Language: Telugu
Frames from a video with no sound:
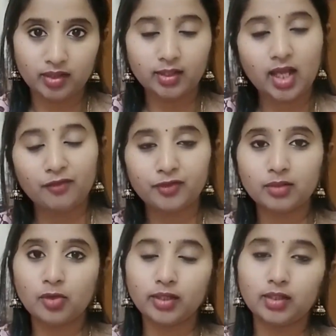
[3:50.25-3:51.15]
బెటర్
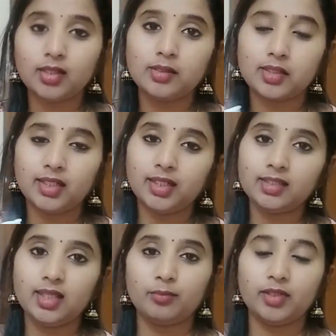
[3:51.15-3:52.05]
ఆఫ్టర్ బాత్ స్కిన్
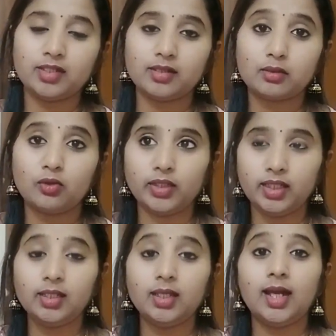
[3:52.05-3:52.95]
అంతా అప్లై చేసుకొని